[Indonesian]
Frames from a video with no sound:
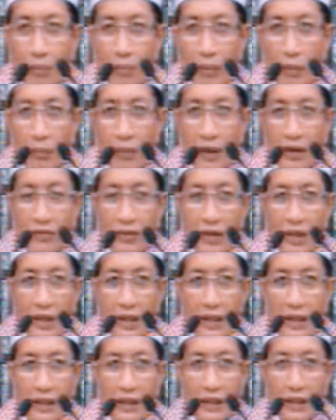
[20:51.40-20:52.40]
Pembersihan
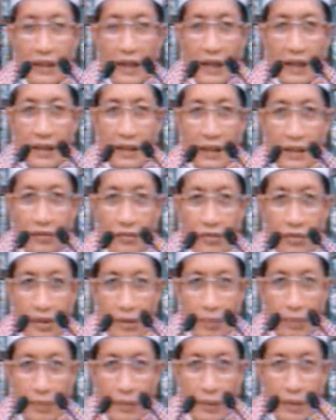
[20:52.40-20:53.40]
dirinya tidak
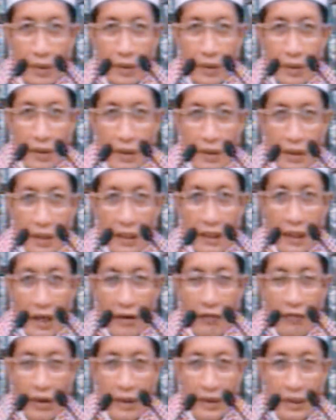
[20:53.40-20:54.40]
intensif, tidak
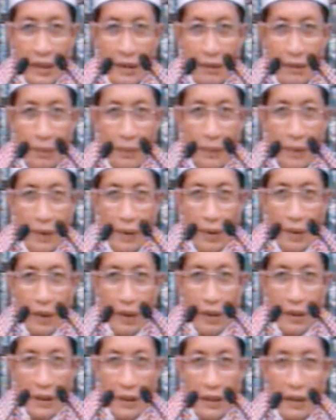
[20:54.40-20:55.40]
efektif,
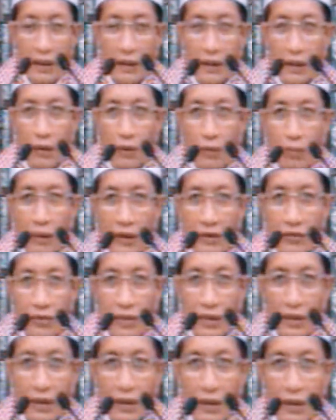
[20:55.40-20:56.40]
tidak terlalu
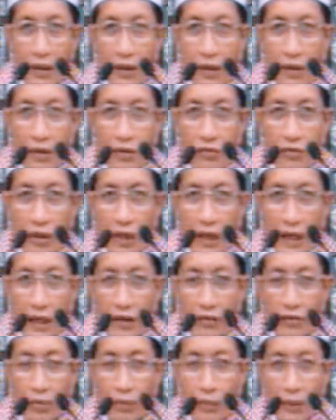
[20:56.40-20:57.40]
bersih,
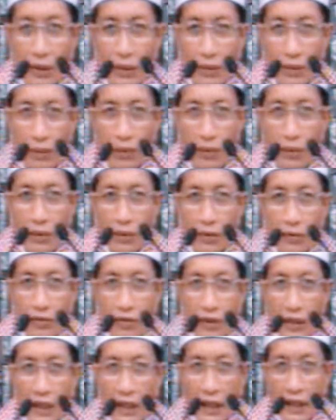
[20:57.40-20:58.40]
sekali seminggu,
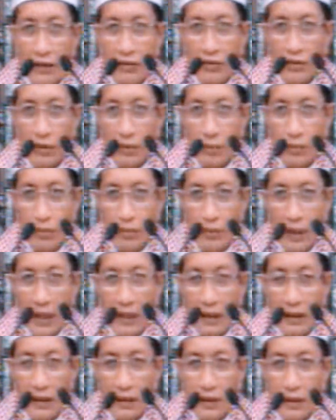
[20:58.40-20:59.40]
sekali satu
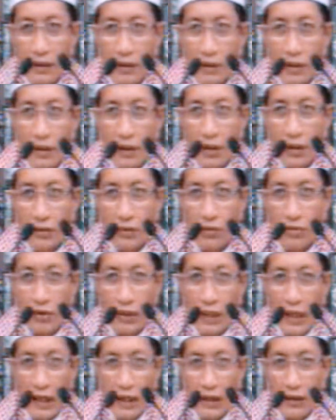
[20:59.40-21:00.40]
bulan, atau
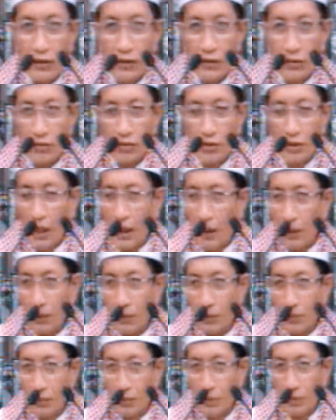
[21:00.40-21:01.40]
sekali
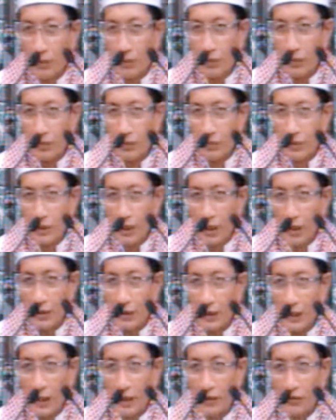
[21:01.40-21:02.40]
setahun.
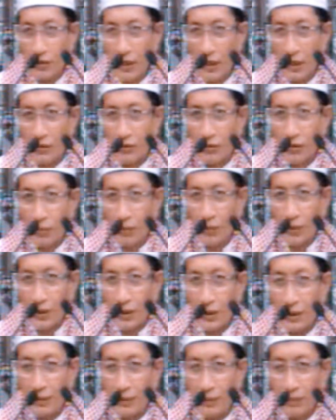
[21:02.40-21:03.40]
Jangan-jangan sekali seumur
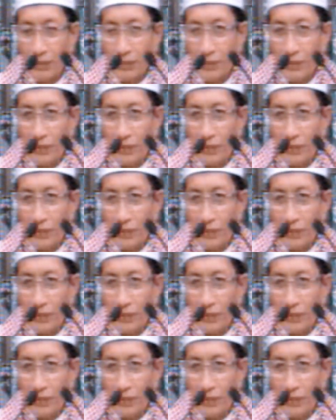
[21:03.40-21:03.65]
hidup.